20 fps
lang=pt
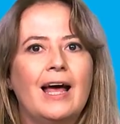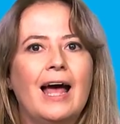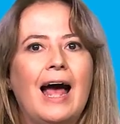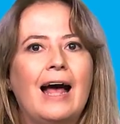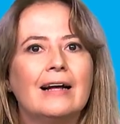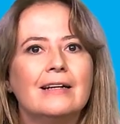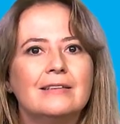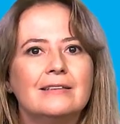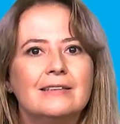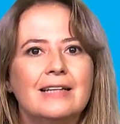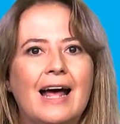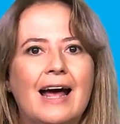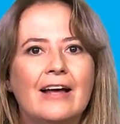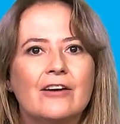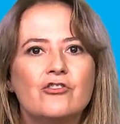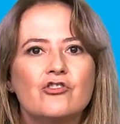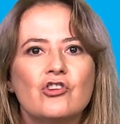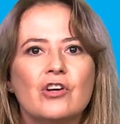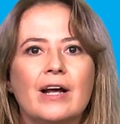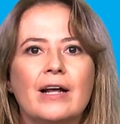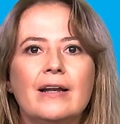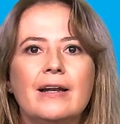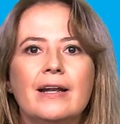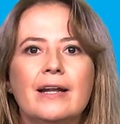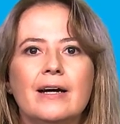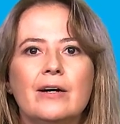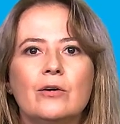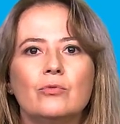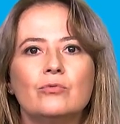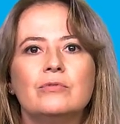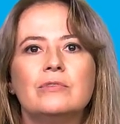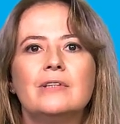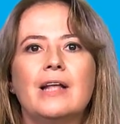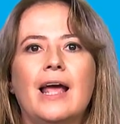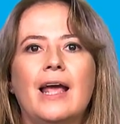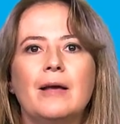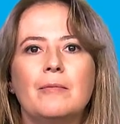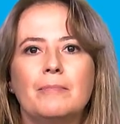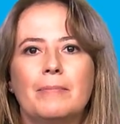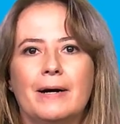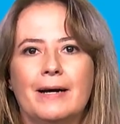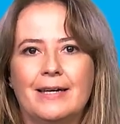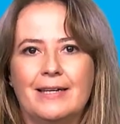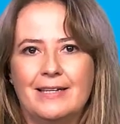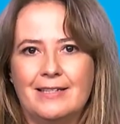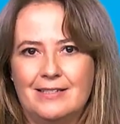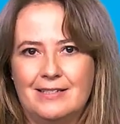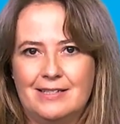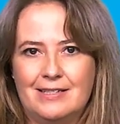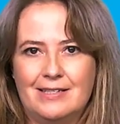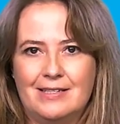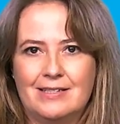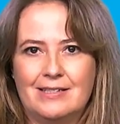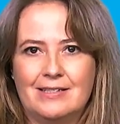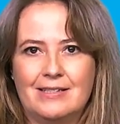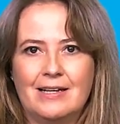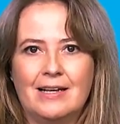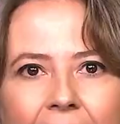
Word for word: a Antártica não tem países.